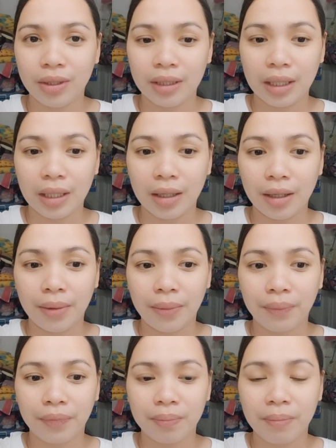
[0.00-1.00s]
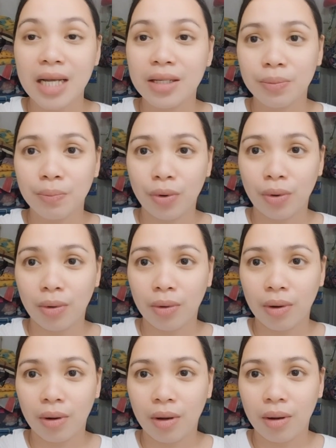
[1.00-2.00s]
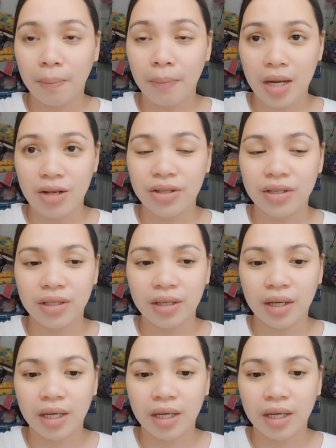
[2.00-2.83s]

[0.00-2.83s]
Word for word: na Facebook page